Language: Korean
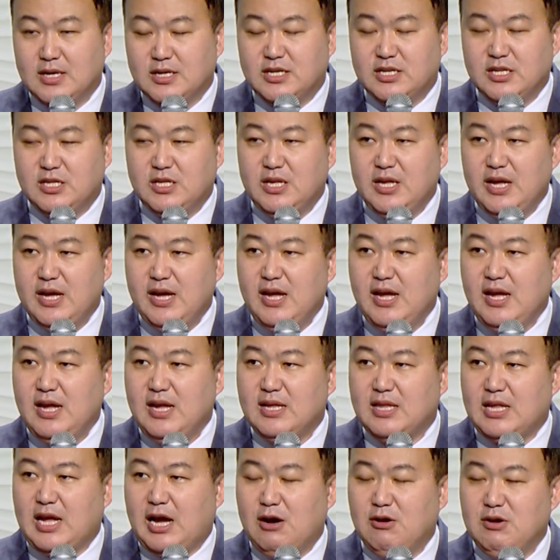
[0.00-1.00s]

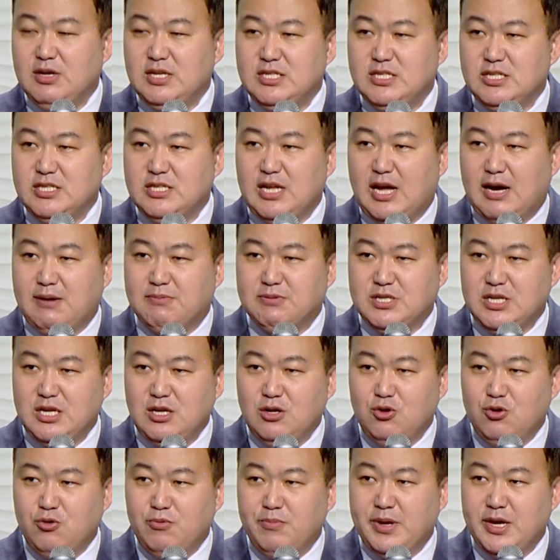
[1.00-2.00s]
그때 다윗은
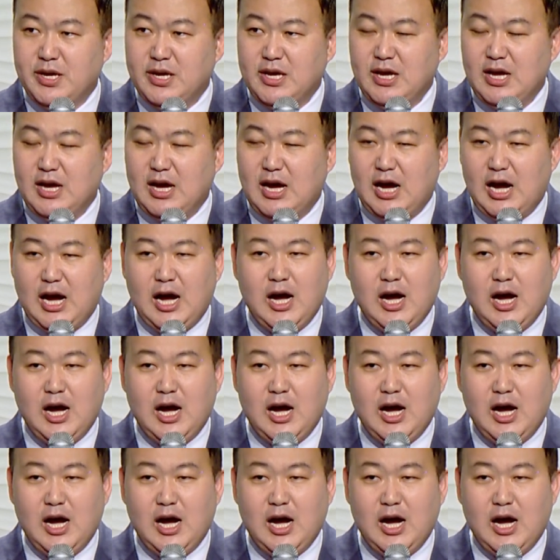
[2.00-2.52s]
압살롬에게